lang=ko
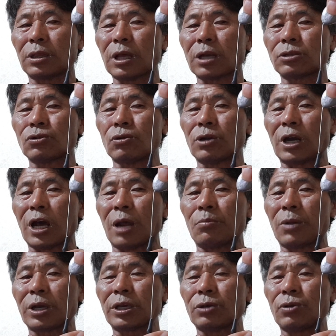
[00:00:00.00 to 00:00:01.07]
딱총을 안
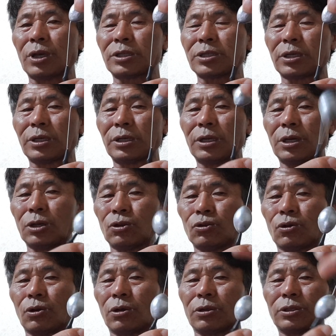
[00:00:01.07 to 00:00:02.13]
맞기 위해서
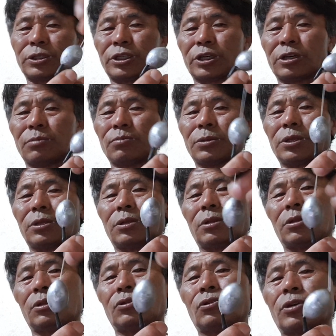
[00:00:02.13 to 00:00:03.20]
요 지금
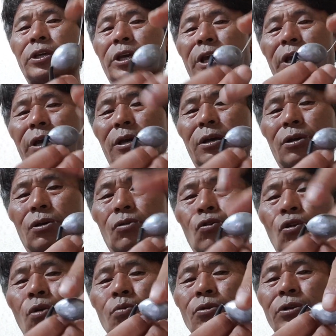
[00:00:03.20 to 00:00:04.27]
이렇게
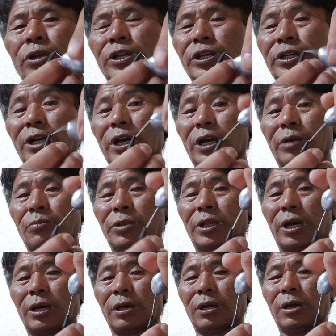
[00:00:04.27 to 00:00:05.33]
고무를 연한 겁니다.